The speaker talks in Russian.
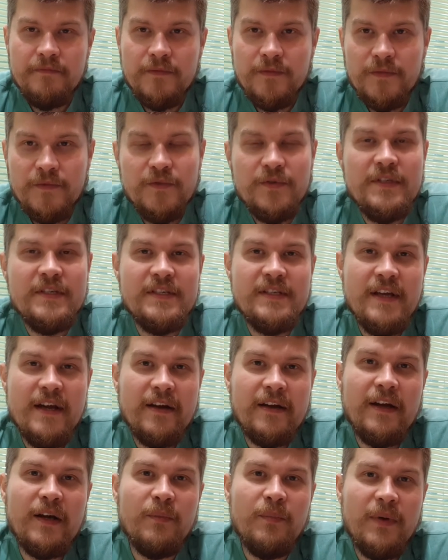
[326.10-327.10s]
ну, не знаю,
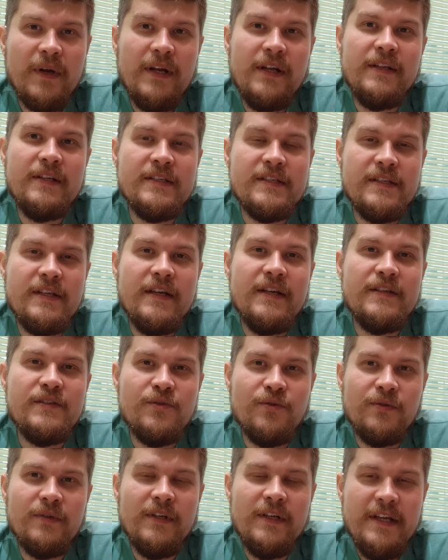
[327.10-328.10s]
как правильно ставится
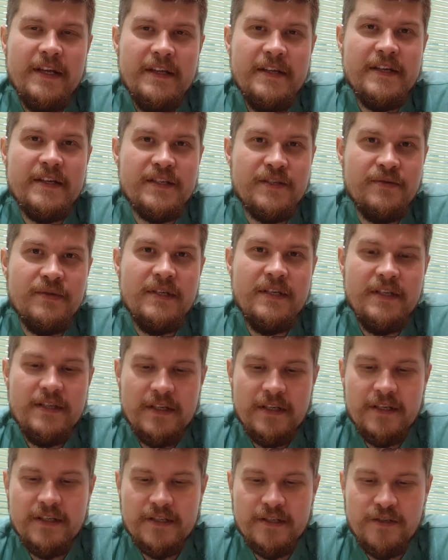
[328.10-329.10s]
ударение,
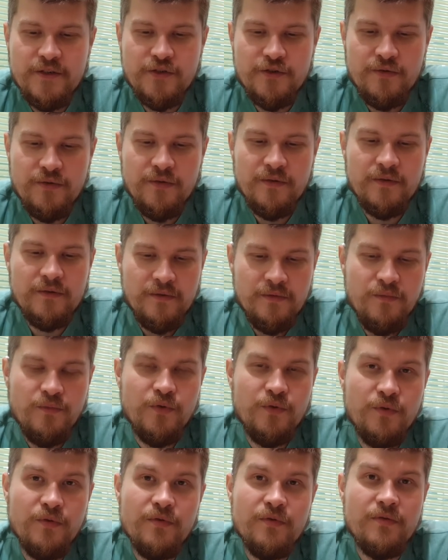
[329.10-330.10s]
извините, если что, ну,
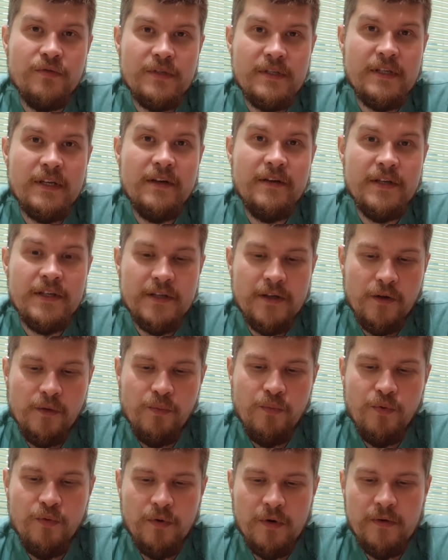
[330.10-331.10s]
буду ставить
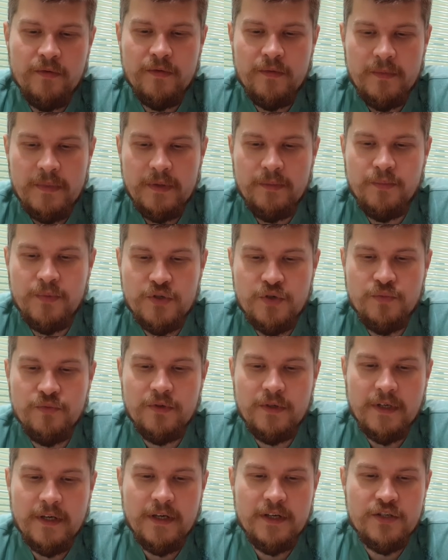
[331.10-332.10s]
Албуров, мне
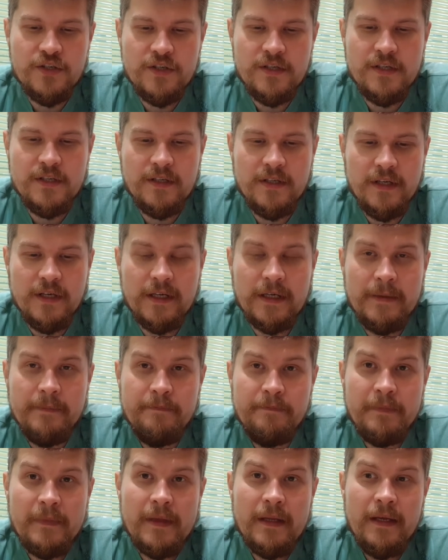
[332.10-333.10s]
почему-то кажется так.
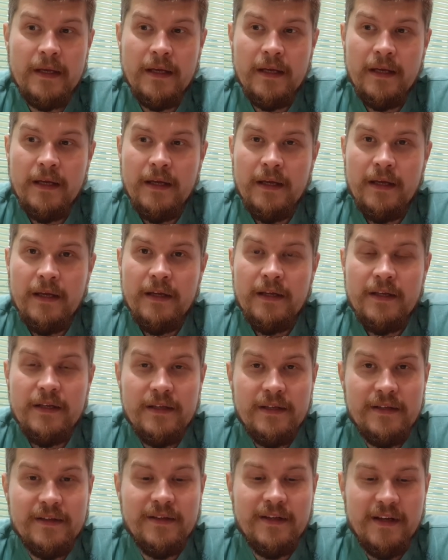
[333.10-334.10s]

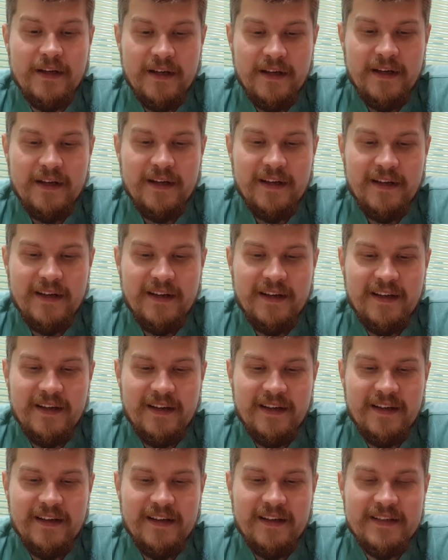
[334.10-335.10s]
И на,
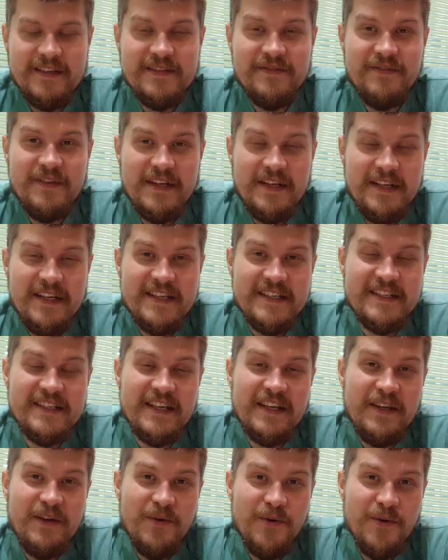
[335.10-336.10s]
э, вернее, за
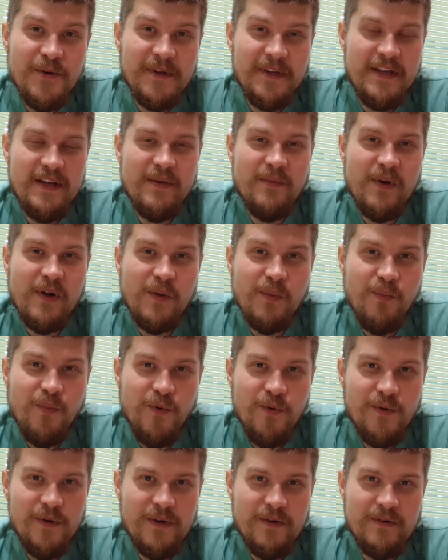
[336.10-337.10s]
Георгием
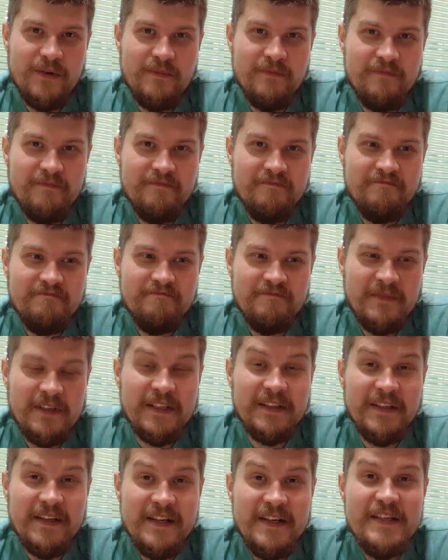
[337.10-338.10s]
Албуровым
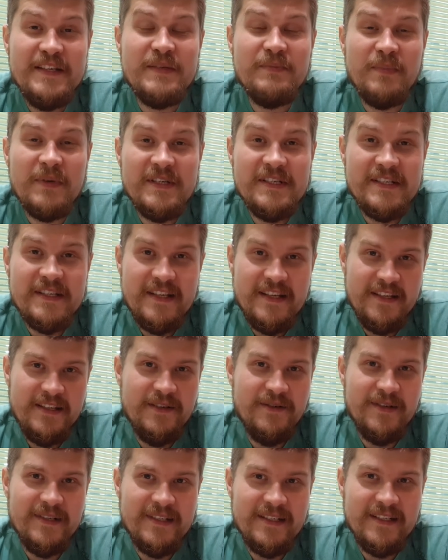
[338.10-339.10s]
гнались
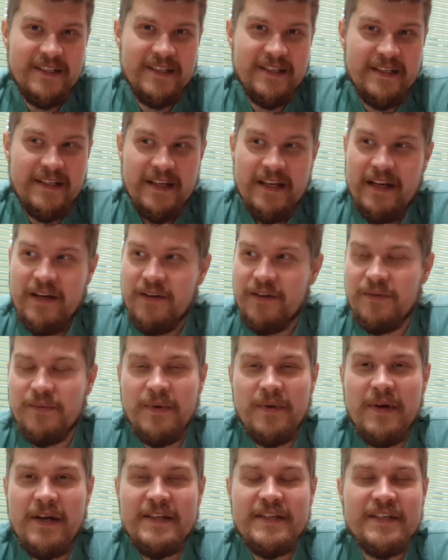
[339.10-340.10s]
преследователи. Вы
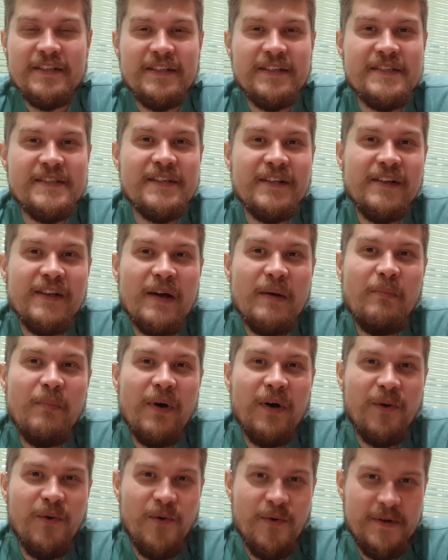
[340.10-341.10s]
понимаете, это целая
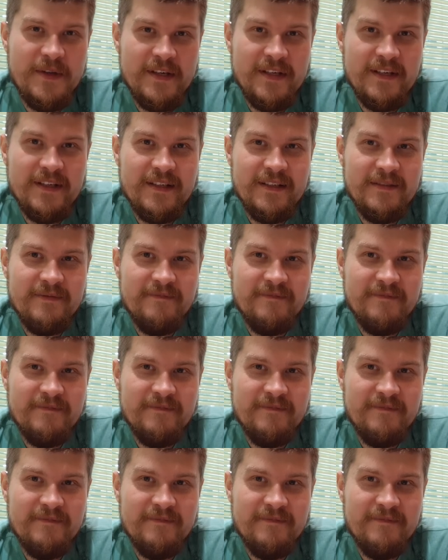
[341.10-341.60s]
погоня.